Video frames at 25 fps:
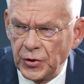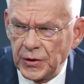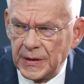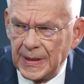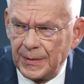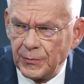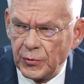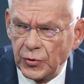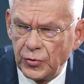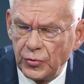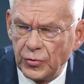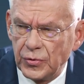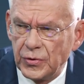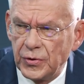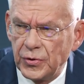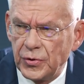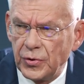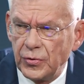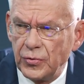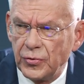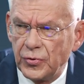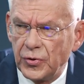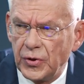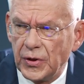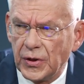Korzystam z
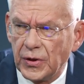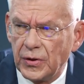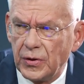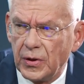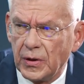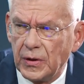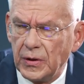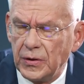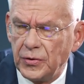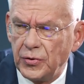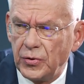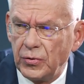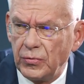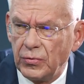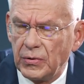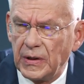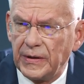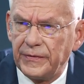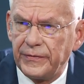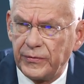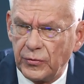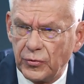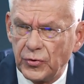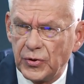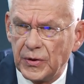różnych
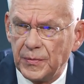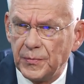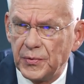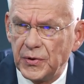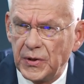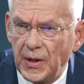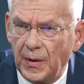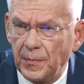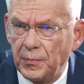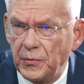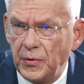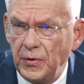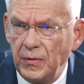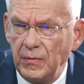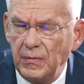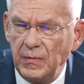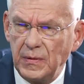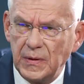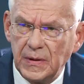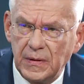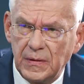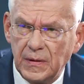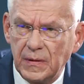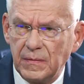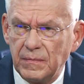źródeł w różnym stopniu
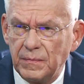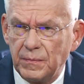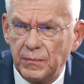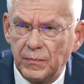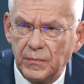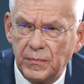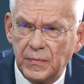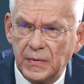i to e,